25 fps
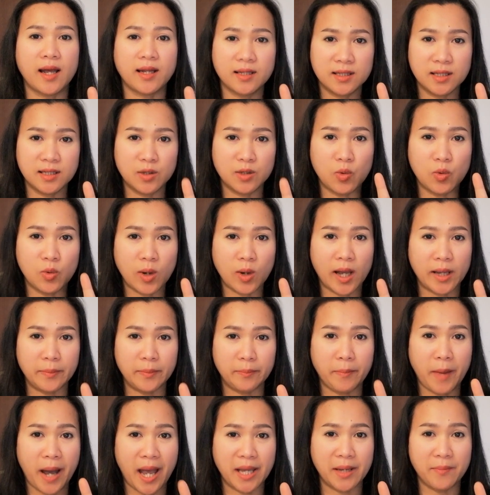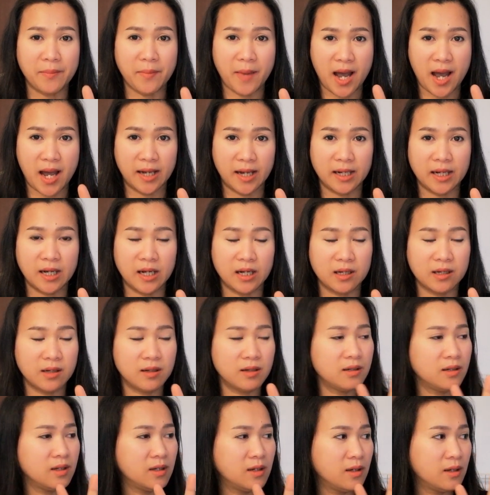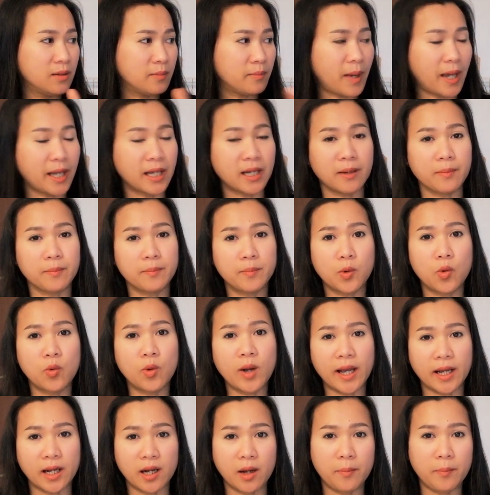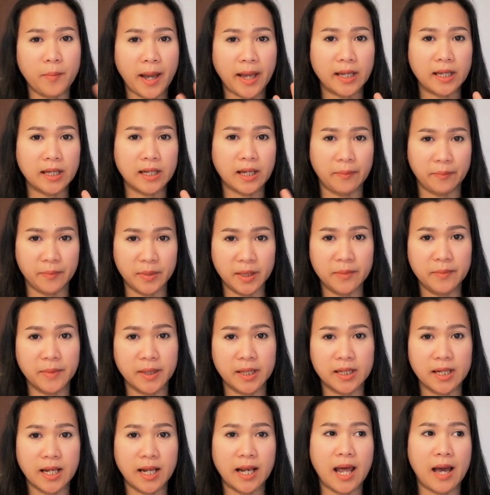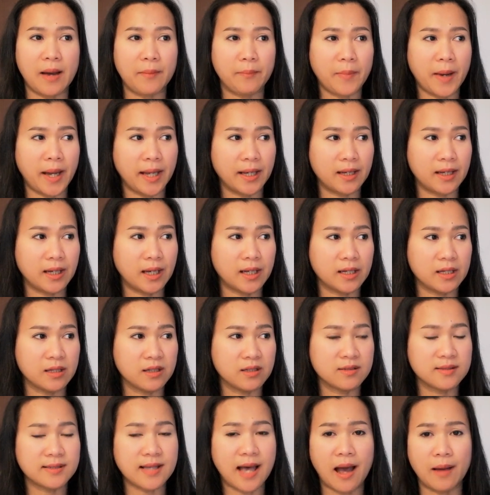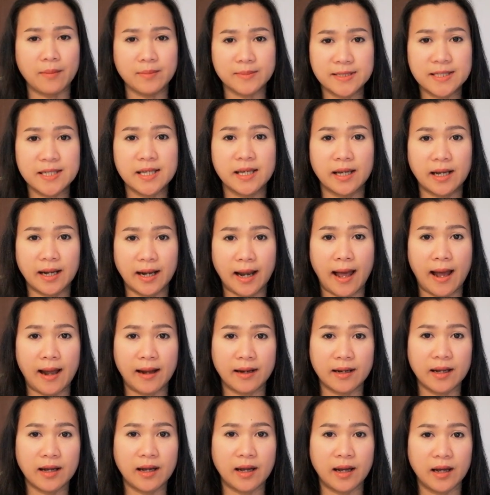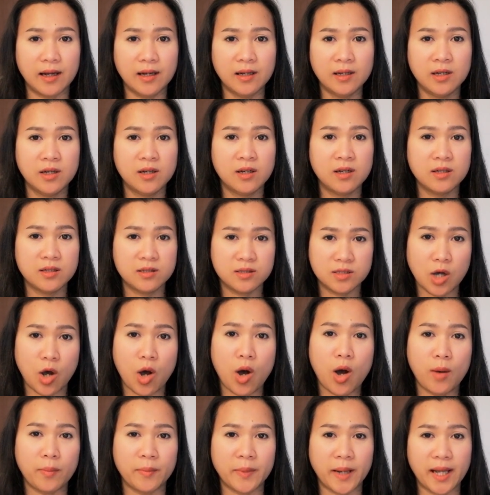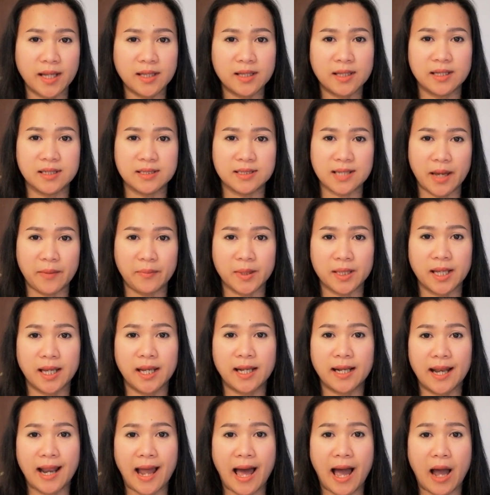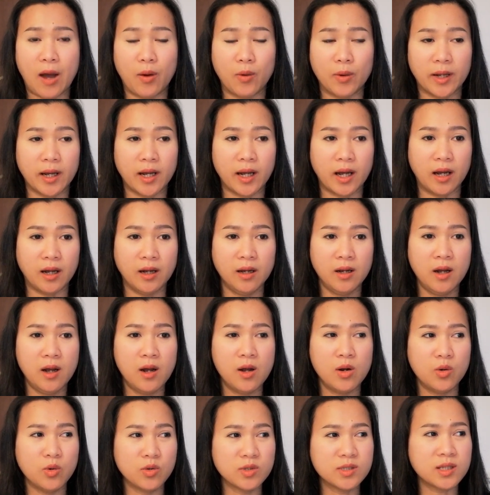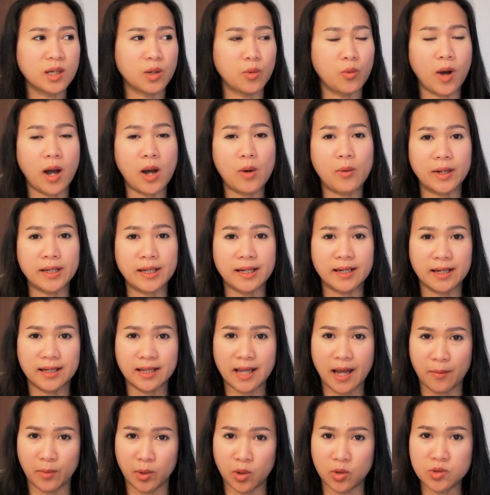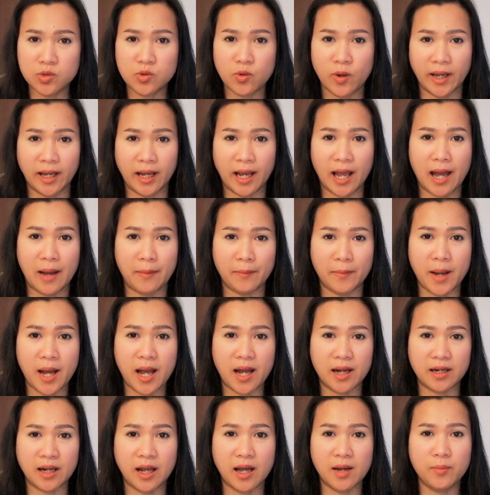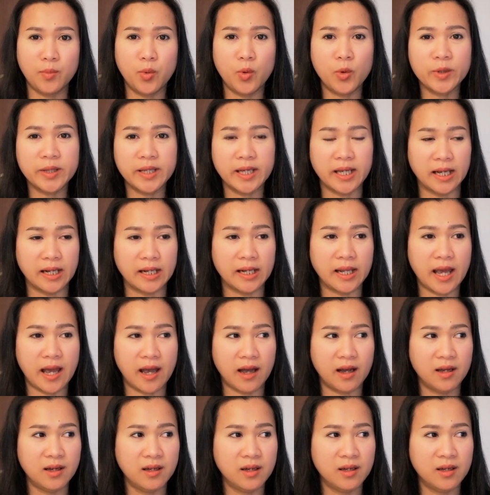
นะที่กุ๊กไก่ไปมานะคะ ไปกุ๊กไก่ก็ไปกับพี่มิกเนี่ยแหละ ไปกัน 3-4 ครั้งนะคะ ชอบนะ ติดใจประเทศลาวนะคะ รู้สึกว่าวัฒนธรรมก็สวยงามมากนะ ผู้หญิงเนี่ย